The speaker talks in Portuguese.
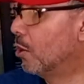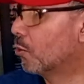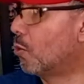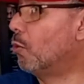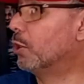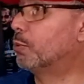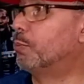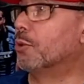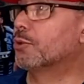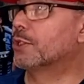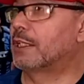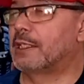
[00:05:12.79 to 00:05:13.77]
com 8
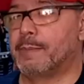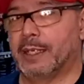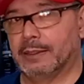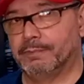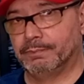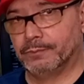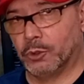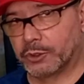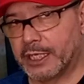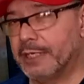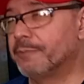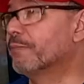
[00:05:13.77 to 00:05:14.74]
pontos na tabela.
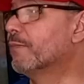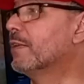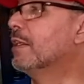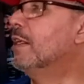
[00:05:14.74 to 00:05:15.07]
Ok?